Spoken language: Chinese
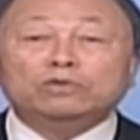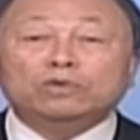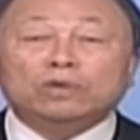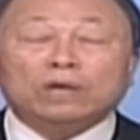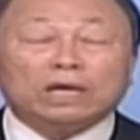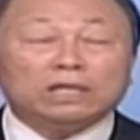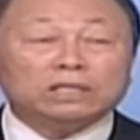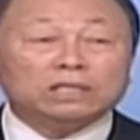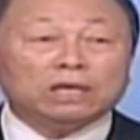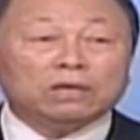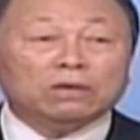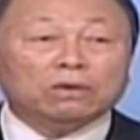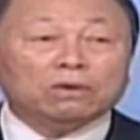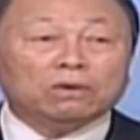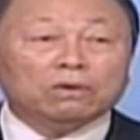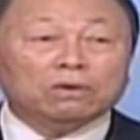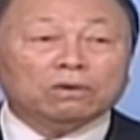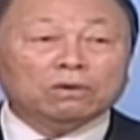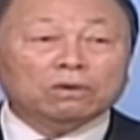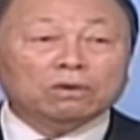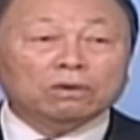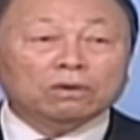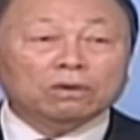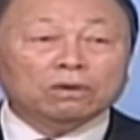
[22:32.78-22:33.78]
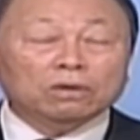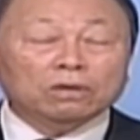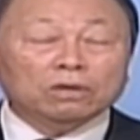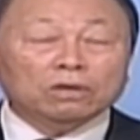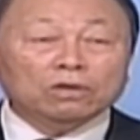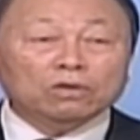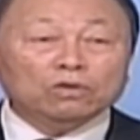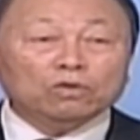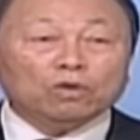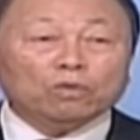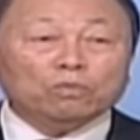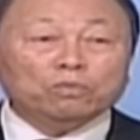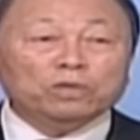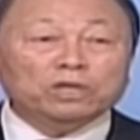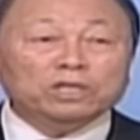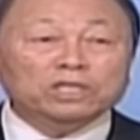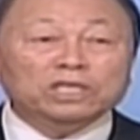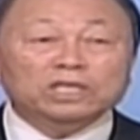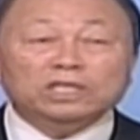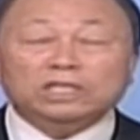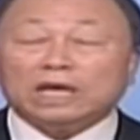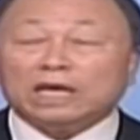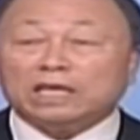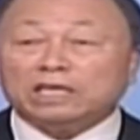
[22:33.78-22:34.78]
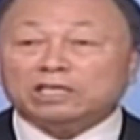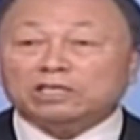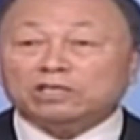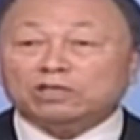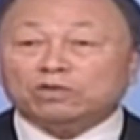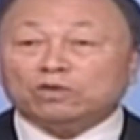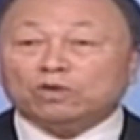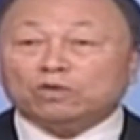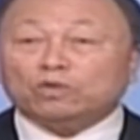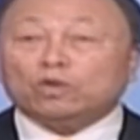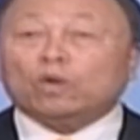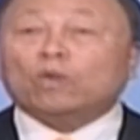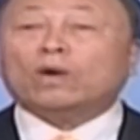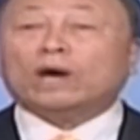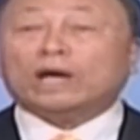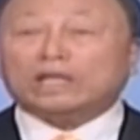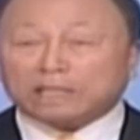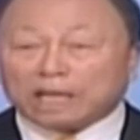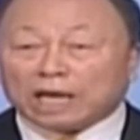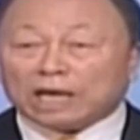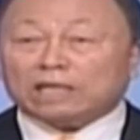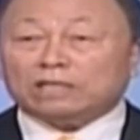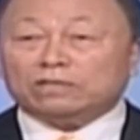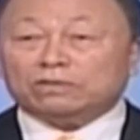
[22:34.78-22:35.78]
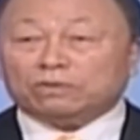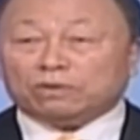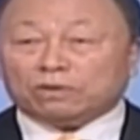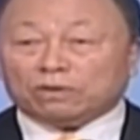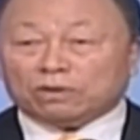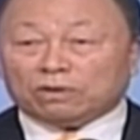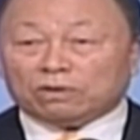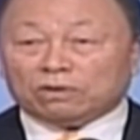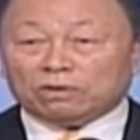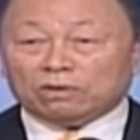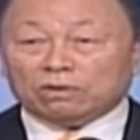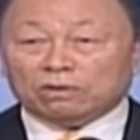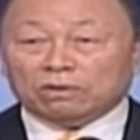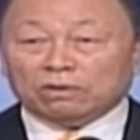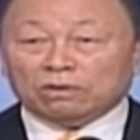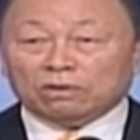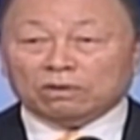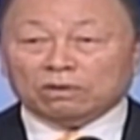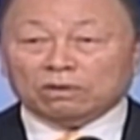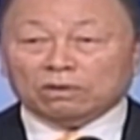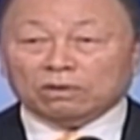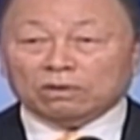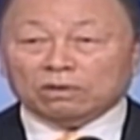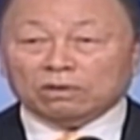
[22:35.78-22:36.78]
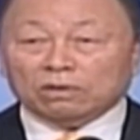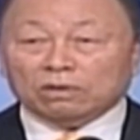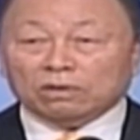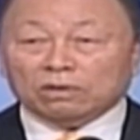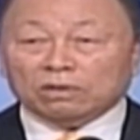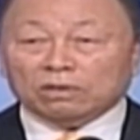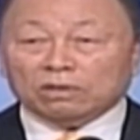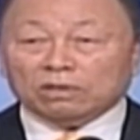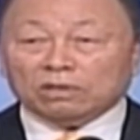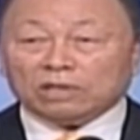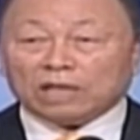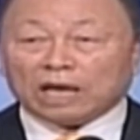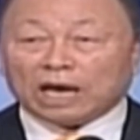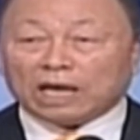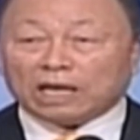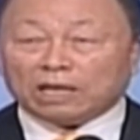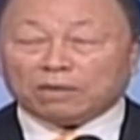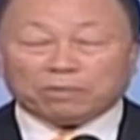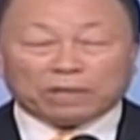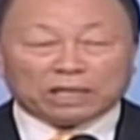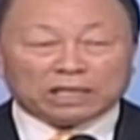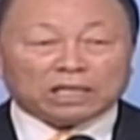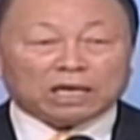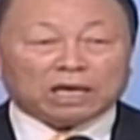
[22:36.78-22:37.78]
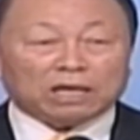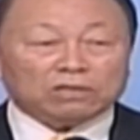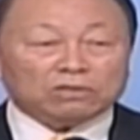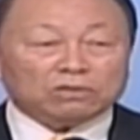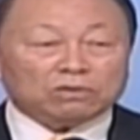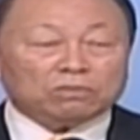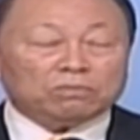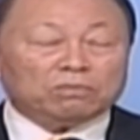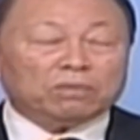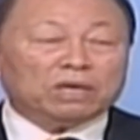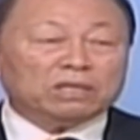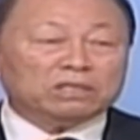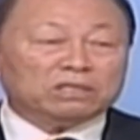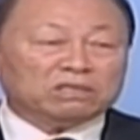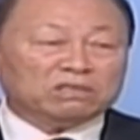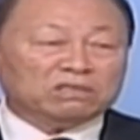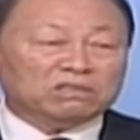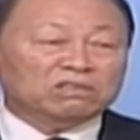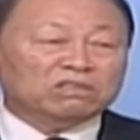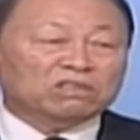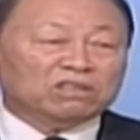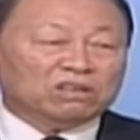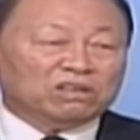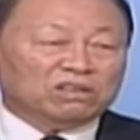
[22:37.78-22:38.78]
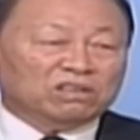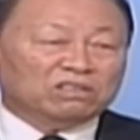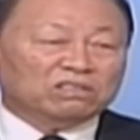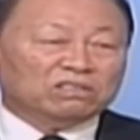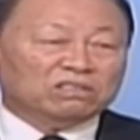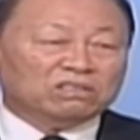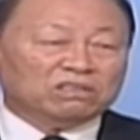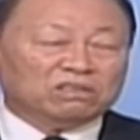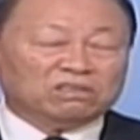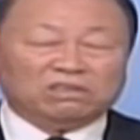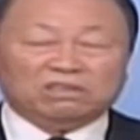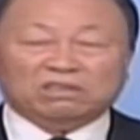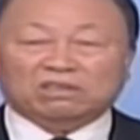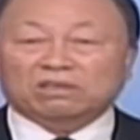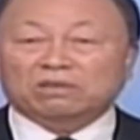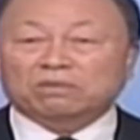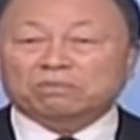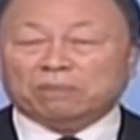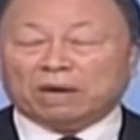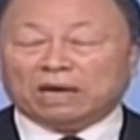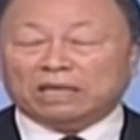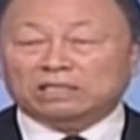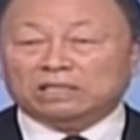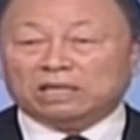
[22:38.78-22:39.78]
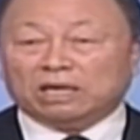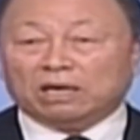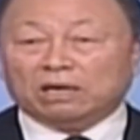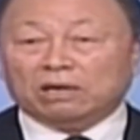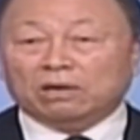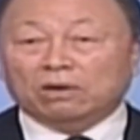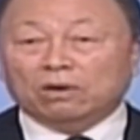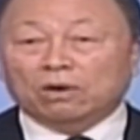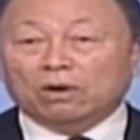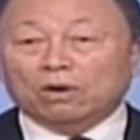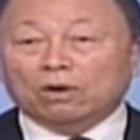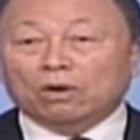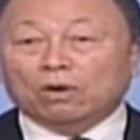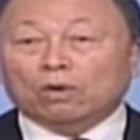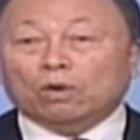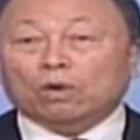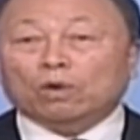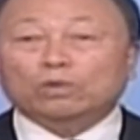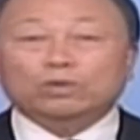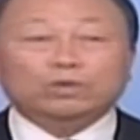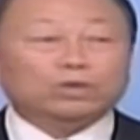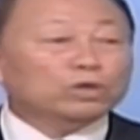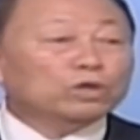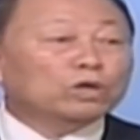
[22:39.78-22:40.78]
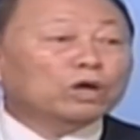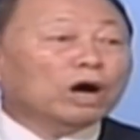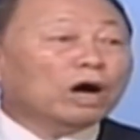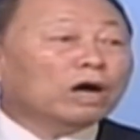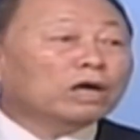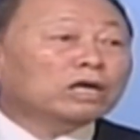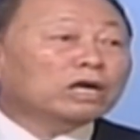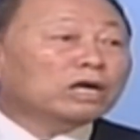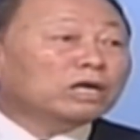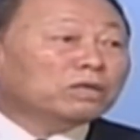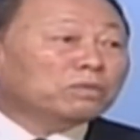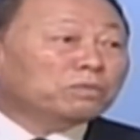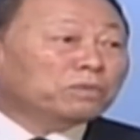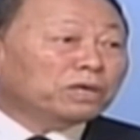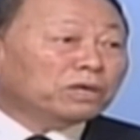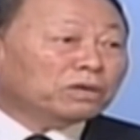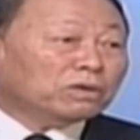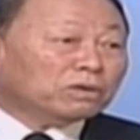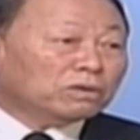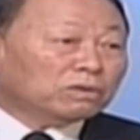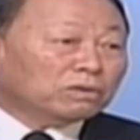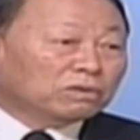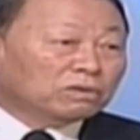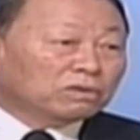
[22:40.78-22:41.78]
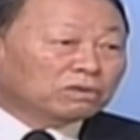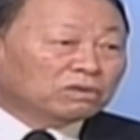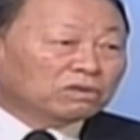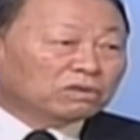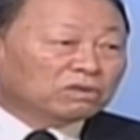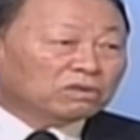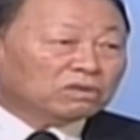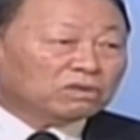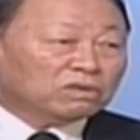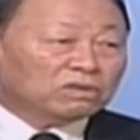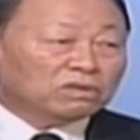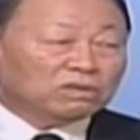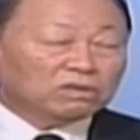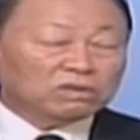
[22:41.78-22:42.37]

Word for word: 可是你们不责备，忏回别人，还同意他们说的话，结果受到咒诅。这样的人不来成功礼拜。